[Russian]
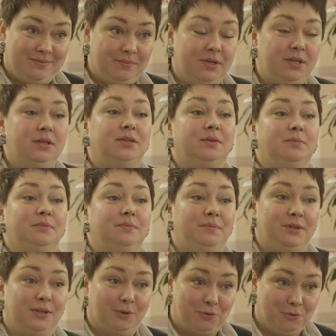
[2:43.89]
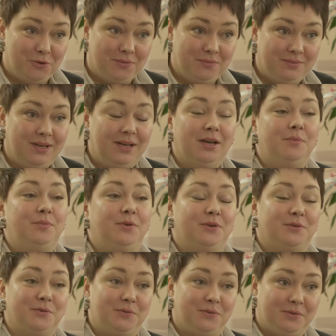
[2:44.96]
принята педагогом
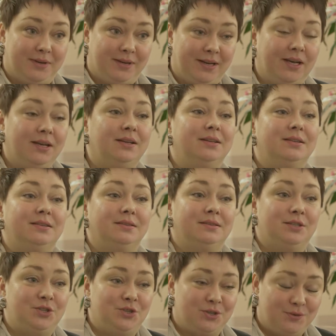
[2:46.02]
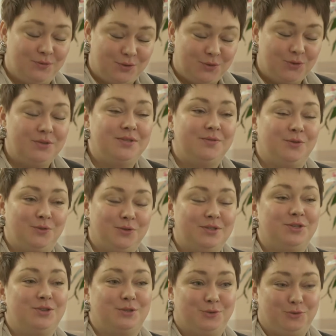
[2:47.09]
1 февраля
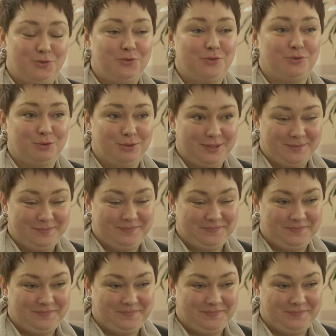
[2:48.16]
1996 года.